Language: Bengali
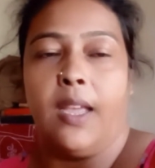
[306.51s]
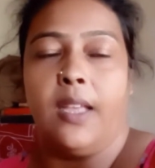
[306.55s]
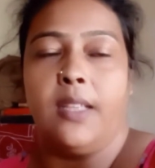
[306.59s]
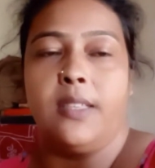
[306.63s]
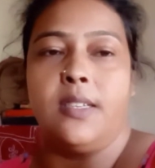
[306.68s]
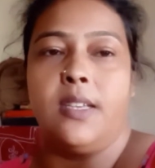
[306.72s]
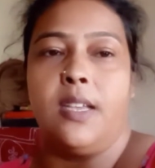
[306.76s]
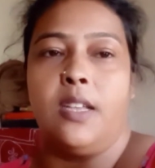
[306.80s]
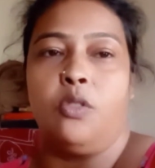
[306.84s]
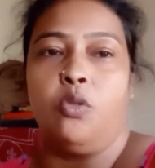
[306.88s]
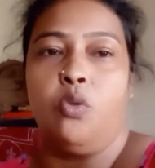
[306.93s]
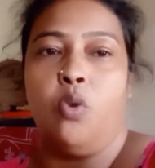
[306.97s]

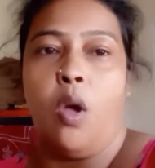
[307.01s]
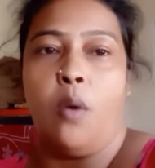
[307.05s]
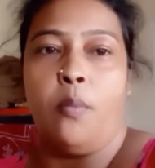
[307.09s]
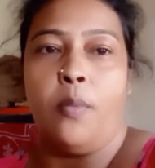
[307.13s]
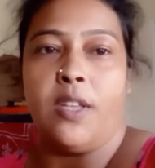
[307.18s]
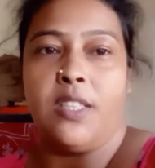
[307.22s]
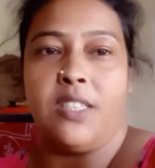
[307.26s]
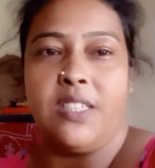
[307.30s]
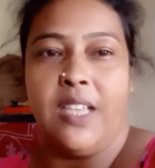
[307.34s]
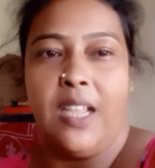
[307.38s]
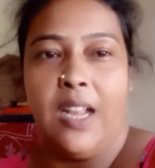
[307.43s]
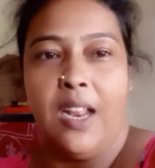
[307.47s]
থাকে যেহেতু
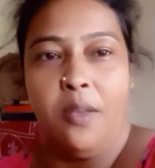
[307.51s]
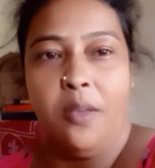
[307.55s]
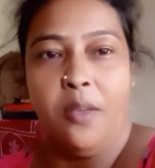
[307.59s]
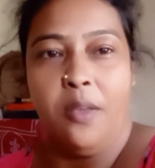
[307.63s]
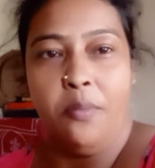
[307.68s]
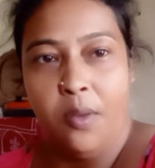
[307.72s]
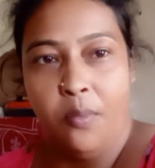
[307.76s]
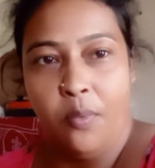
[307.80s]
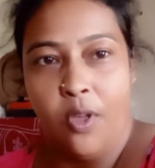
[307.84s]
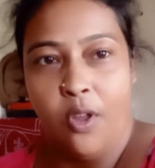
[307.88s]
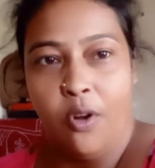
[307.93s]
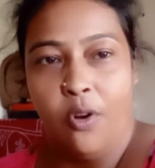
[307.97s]
আমার
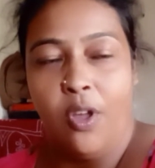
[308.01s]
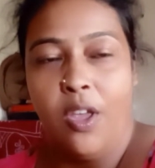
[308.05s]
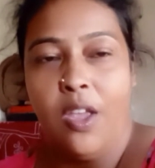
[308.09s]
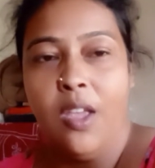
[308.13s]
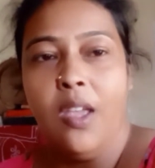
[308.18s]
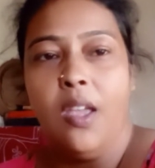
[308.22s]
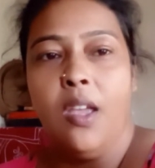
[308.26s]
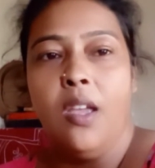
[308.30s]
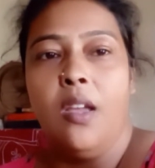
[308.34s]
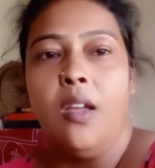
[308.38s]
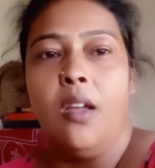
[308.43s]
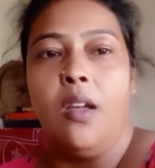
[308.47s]
ছেলে মেয়ে
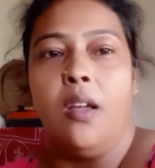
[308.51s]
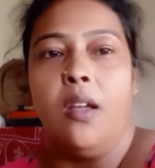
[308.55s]
বেরোয়